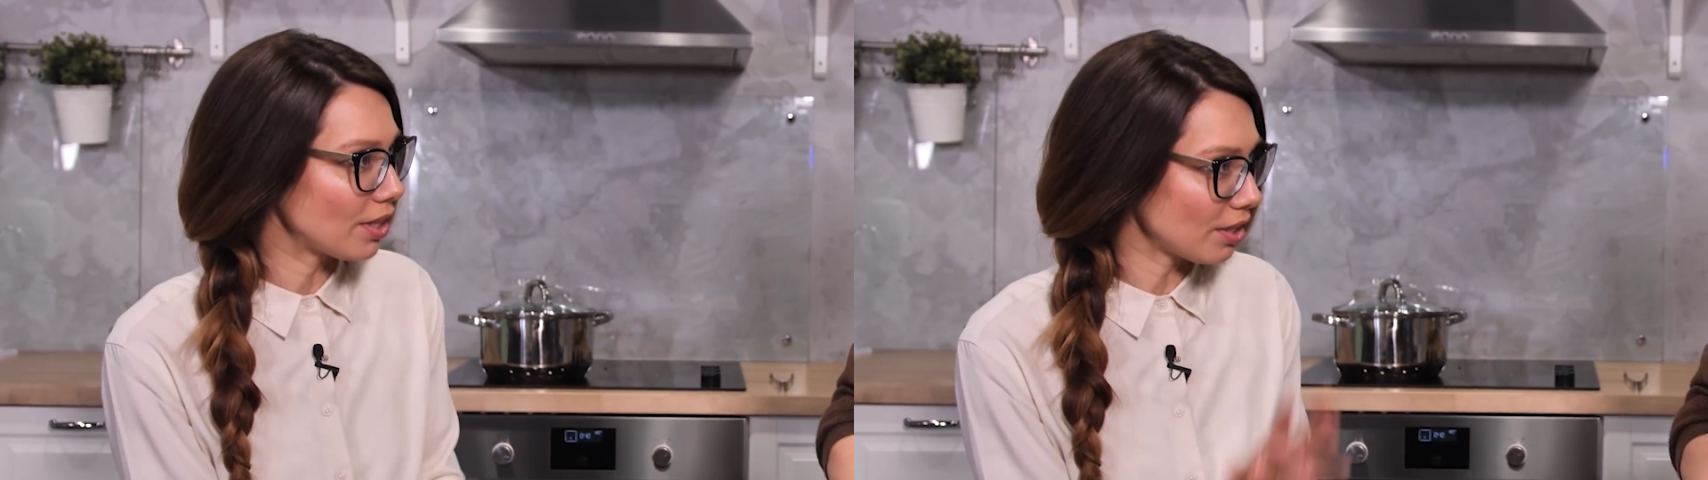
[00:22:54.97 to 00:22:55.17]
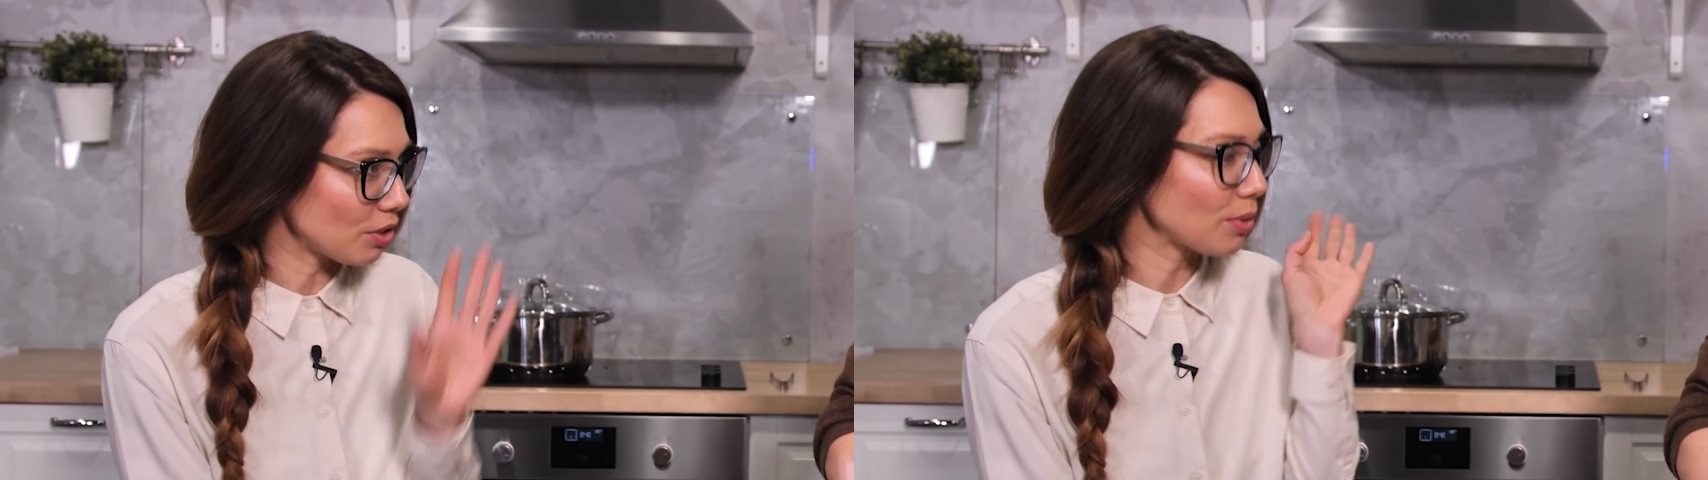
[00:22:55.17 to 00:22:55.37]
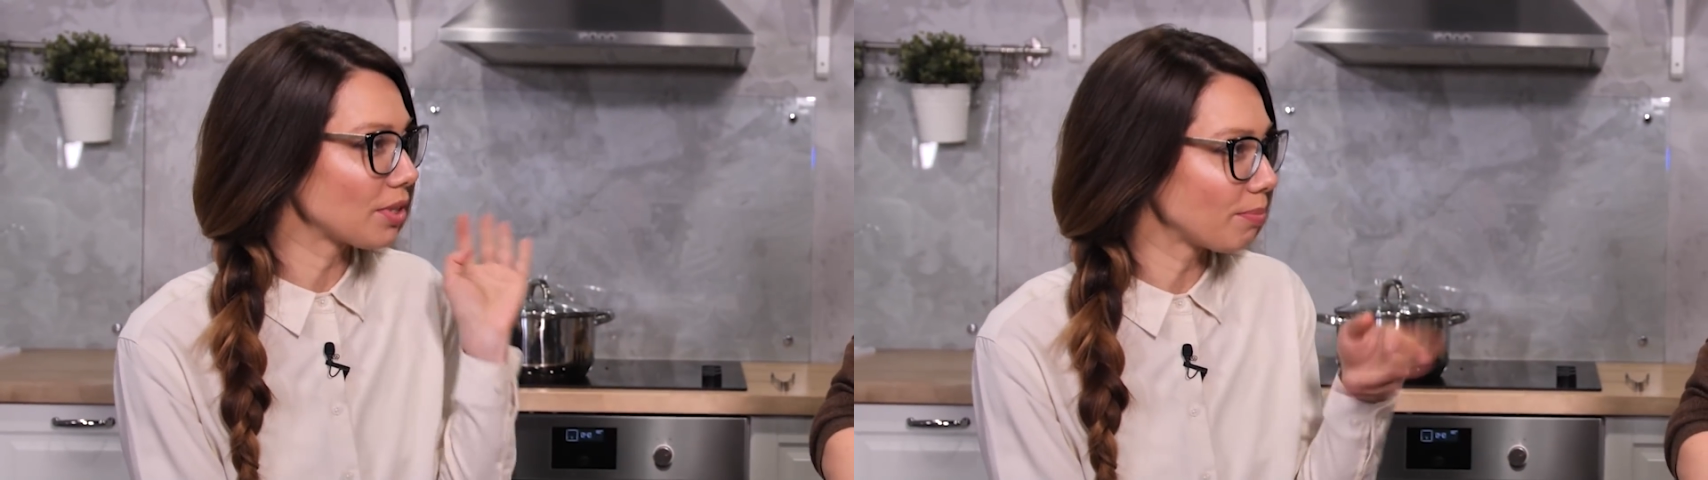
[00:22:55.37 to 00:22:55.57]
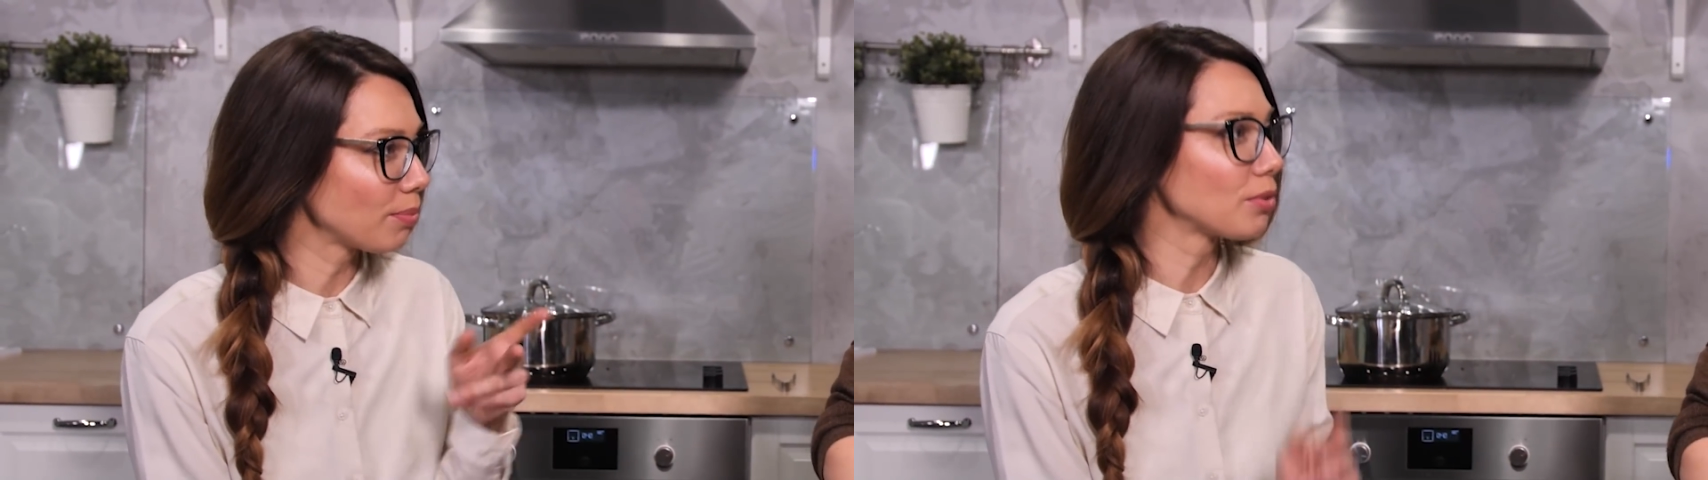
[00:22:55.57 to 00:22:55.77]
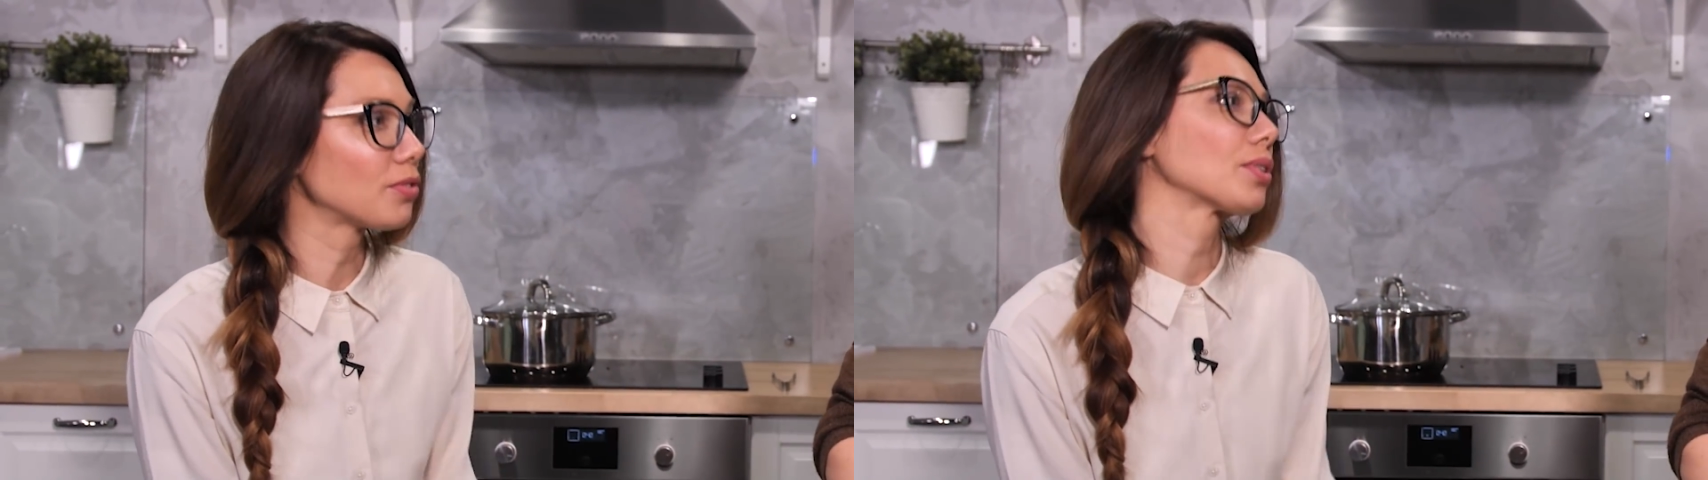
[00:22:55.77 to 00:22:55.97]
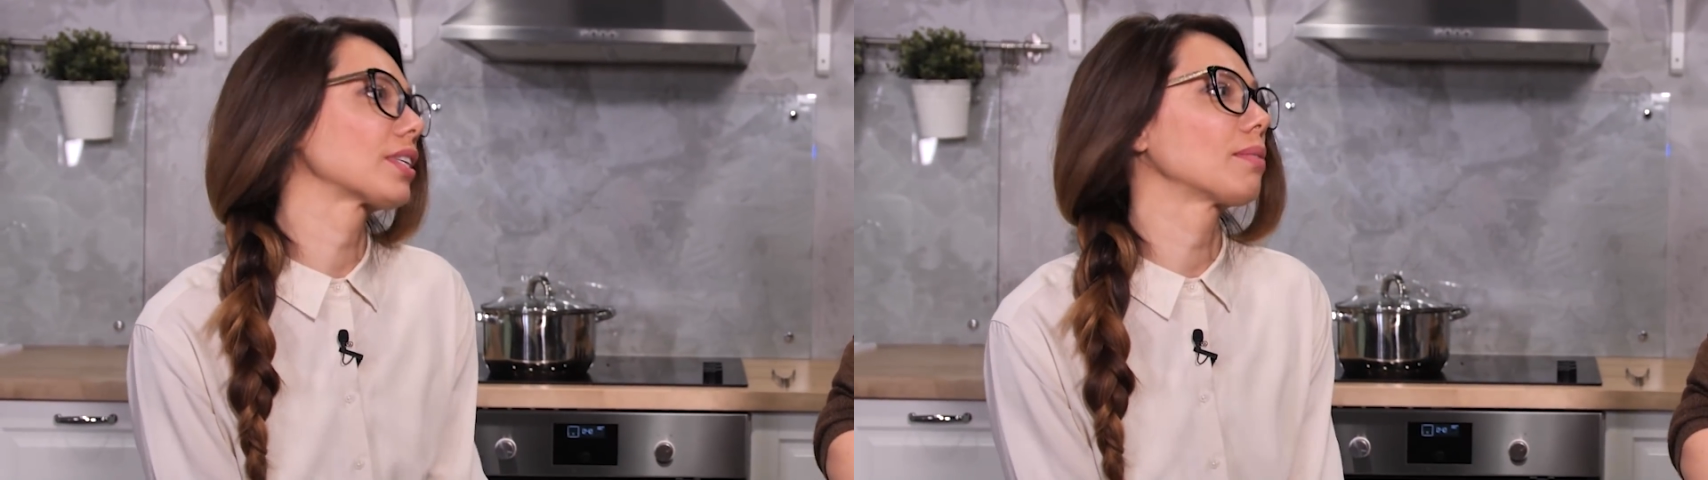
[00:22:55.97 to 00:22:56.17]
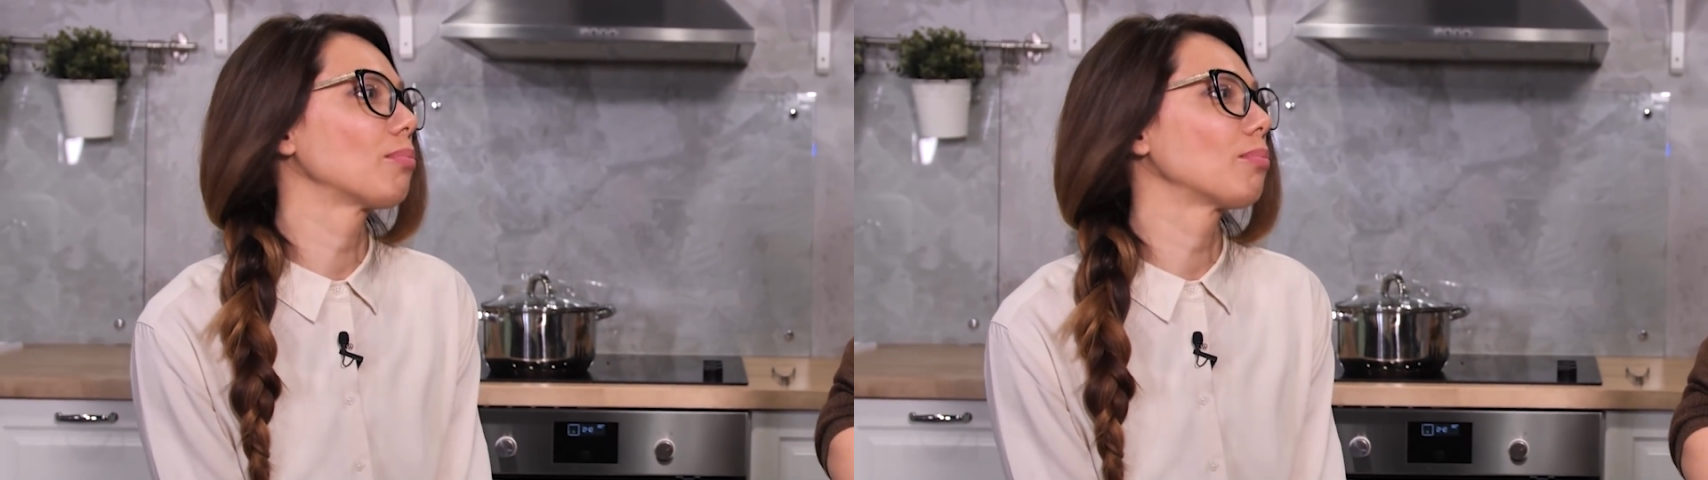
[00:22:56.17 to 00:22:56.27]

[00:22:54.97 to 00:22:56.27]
да, да, что это будет все-таки